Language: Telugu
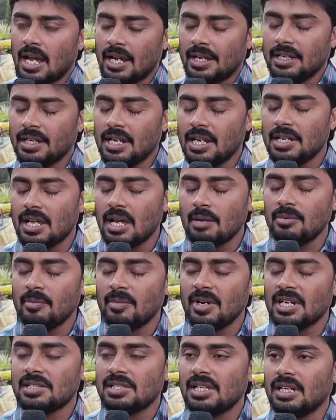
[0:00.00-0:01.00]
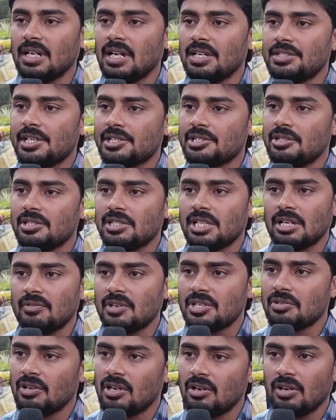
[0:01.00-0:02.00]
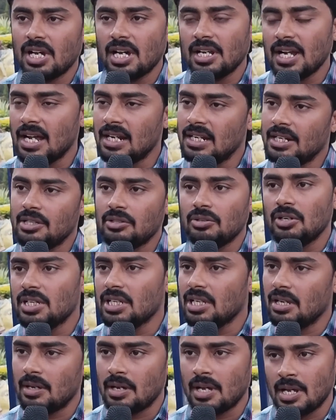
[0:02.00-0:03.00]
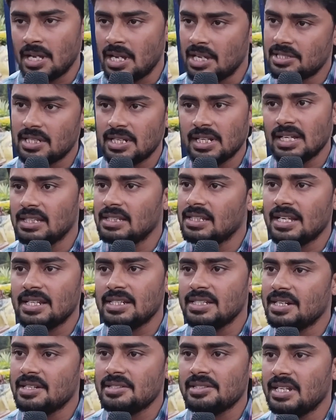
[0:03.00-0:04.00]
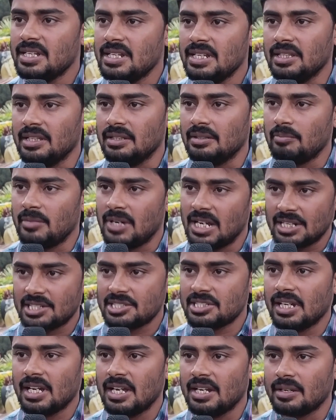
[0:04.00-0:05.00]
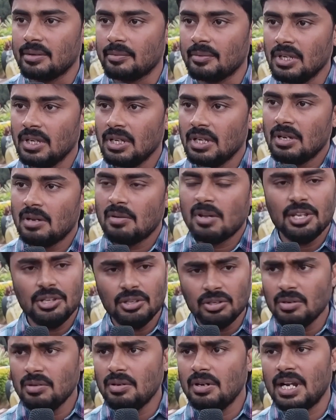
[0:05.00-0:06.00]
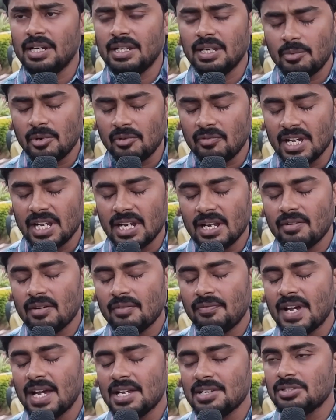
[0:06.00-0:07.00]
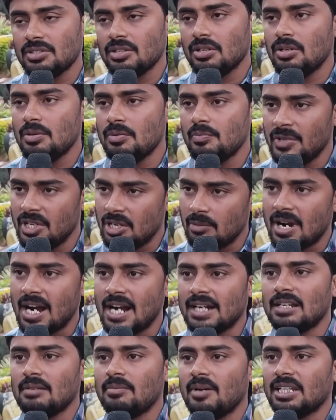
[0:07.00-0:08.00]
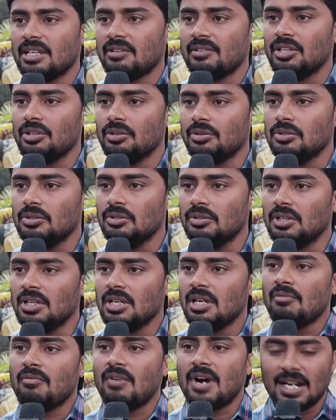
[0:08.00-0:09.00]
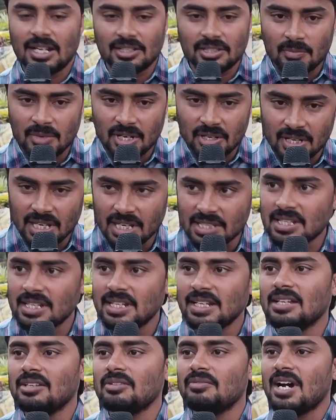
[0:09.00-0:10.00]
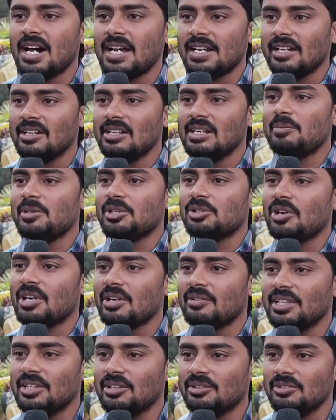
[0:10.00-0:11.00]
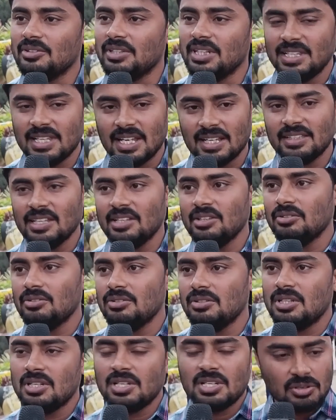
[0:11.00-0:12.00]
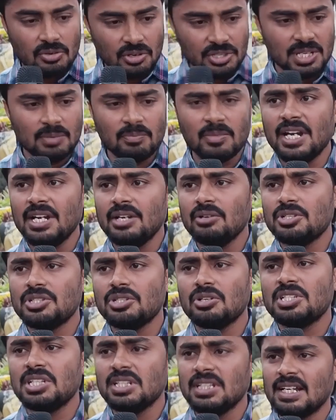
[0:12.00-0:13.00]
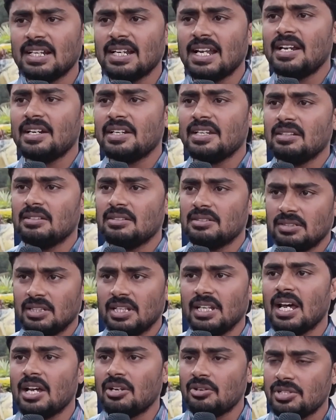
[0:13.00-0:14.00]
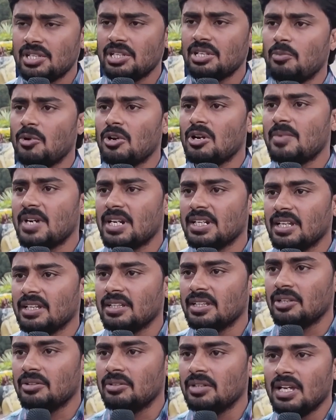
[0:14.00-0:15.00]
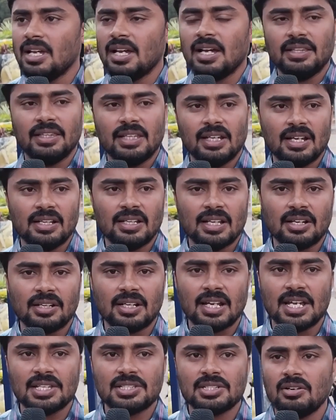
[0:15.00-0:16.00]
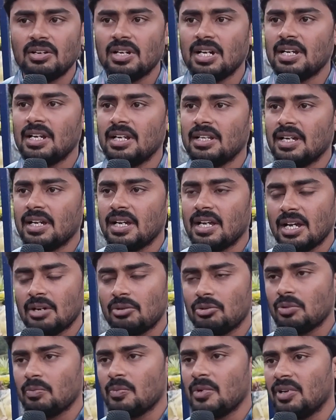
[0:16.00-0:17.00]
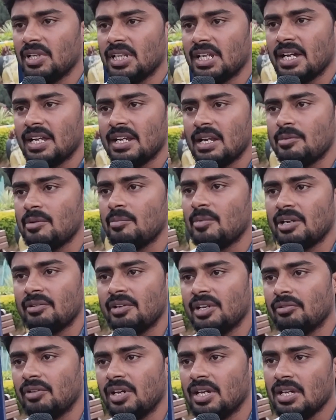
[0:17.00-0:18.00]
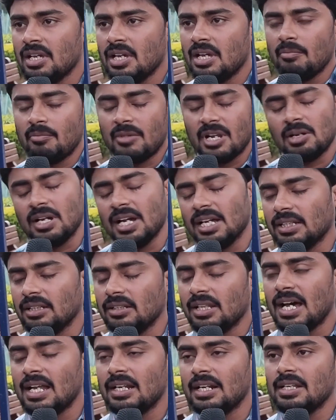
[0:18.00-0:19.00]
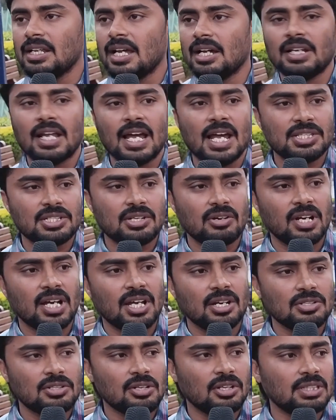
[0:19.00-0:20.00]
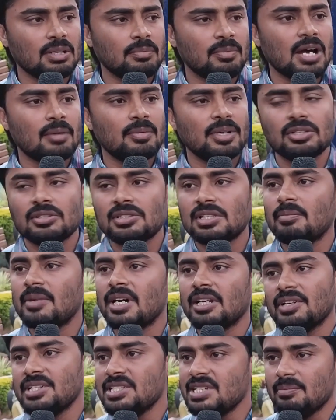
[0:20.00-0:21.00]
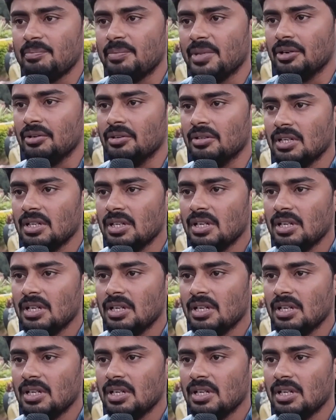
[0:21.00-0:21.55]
అకినేని అభిమాన సంఘ అధ్యక్షుడు సర్వేశ్వరరావు గారు ఆల్రెడీ నోటి హెచ్చరికలు జారీ చేయడం జరిగింది బాలకృష్ణ గారికి ఎందుకు అంటే ఇప్పుడు వేరే ఫ్యాన్స్తో మీరు మాటలు పట్టడం ఎందుకు వాళ్ళతో మనం హెచ్చరికలు వార్నింగ్లు ఇప్పించుకోవడం ఎందుకు ఇదంతా ఎందుకు వచ్చి బయటకు వచ్చి చిన్న క్లారిటీ నేను ఆ రోజు ఏదో పొరపాటున అన్నాను అంతేగాని నాకు నాగేశ్వరరావు గారు అన్నా కానీ నా కుటుంబం అన్నా కానీ అభిమానం ఎక్కువే మరి గతంలో ఆల్రెడీ నాకు నాగేశ్వరరావు గారు సొంత బాబాయ్తో సమానం అని చెప్పాడు